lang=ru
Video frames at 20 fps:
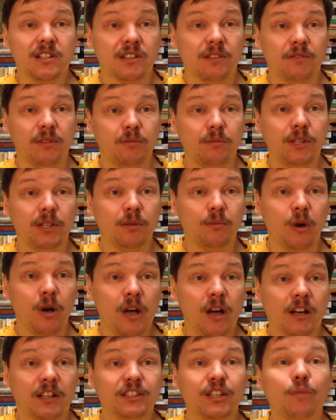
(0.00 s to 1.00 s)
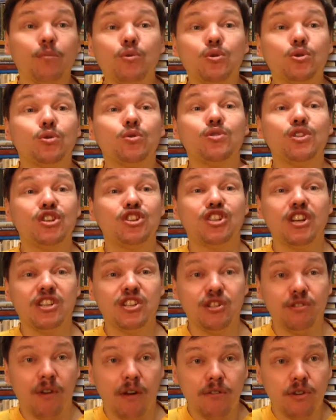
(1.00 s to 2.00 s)
к современному, к тому, что сейчас
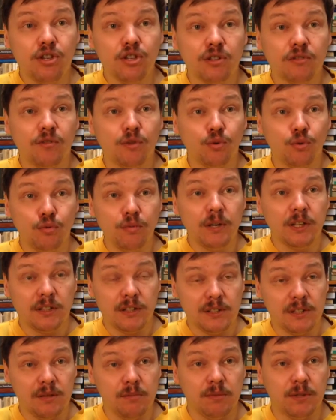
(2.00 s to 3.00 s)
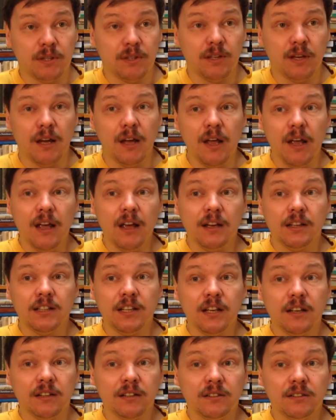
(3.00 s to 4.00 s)
человечество думает о себе, да.
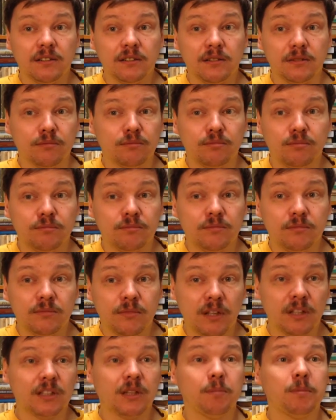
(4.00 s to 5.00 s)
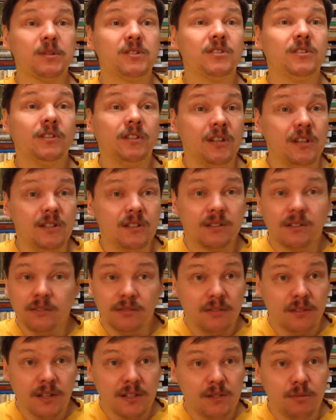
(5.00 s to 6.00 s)
Я э, антропоцентрист,
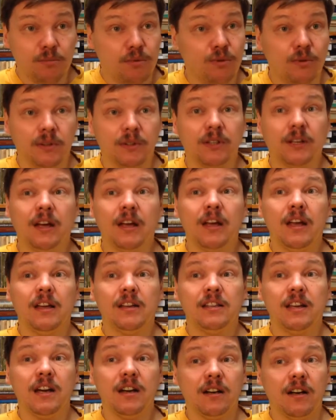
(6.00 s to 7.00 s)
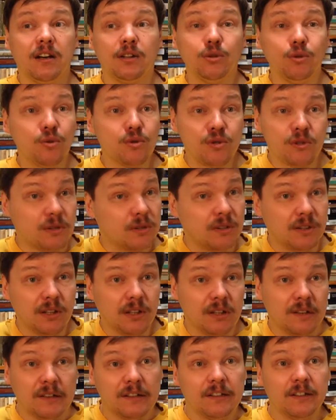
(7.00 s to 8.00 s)
ради бога, да. Я агностик,
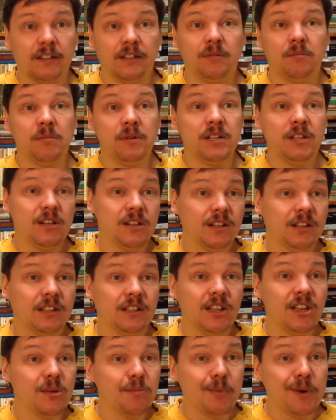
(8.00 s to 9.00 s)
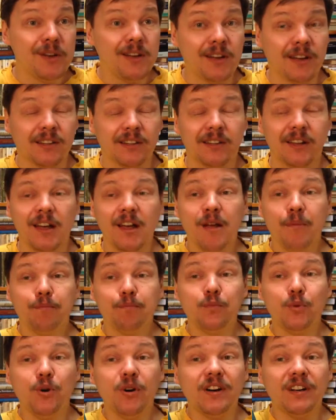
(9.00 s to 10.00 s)
да. Э, мне это неприятно.
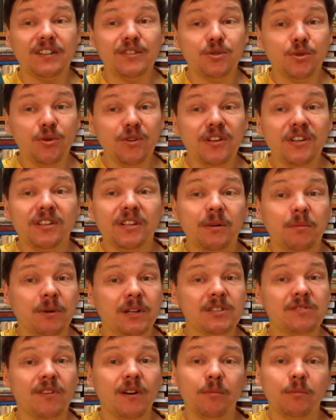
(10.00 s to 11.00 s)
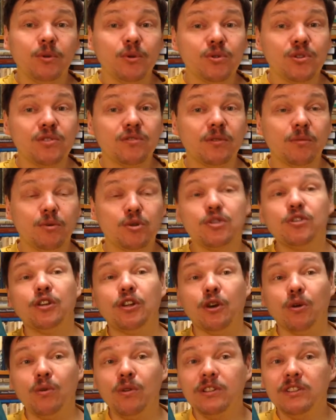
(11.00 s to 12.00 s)
Но история эта обросла множеством очень
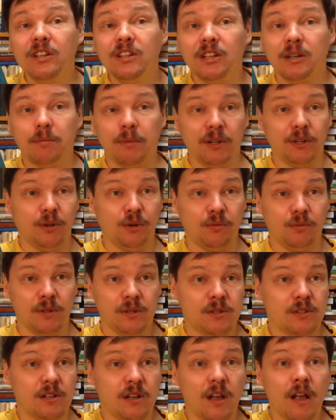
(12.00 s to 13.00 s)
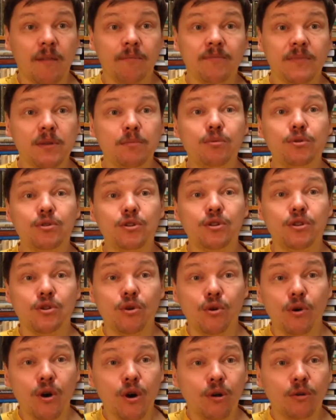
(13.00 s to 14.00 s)
трогательных подробностей. Не будь
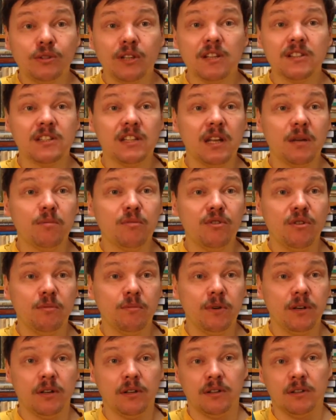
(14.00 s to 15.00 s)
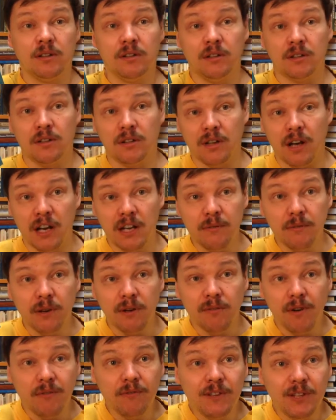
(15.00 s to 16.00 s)
ее, у нас не было бы э,
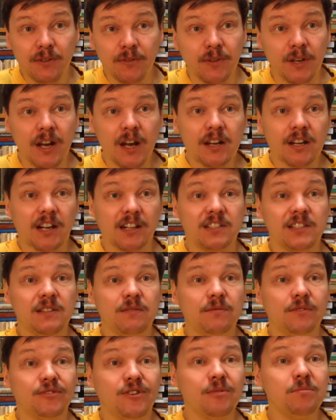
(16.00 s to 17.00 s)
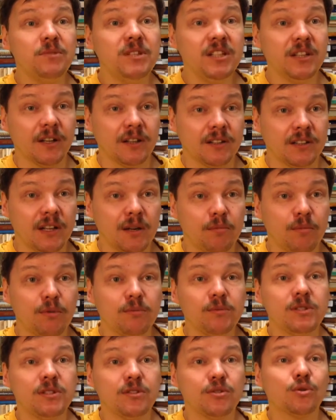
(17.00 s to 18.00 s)
оливковой ветви, как символа мира, да.
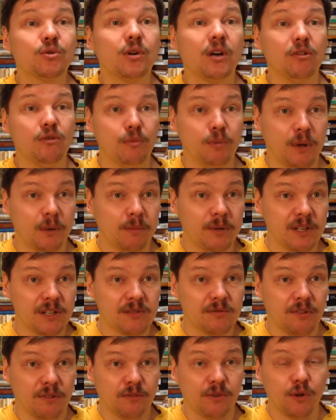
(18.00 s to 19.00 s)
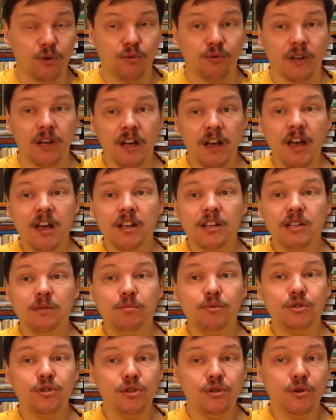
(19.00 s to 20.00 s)
Помните, что голубка принесла в клюве? Не
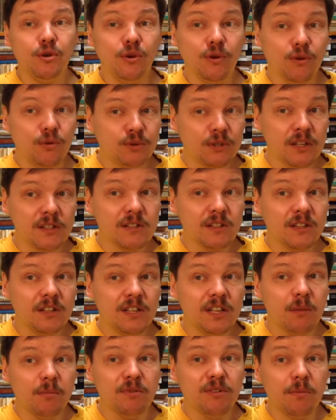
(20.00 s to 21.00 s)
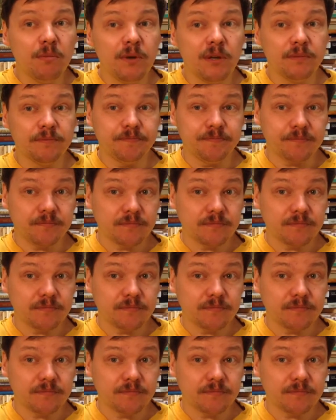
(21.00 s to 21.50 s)
будь ее, у нас не было бы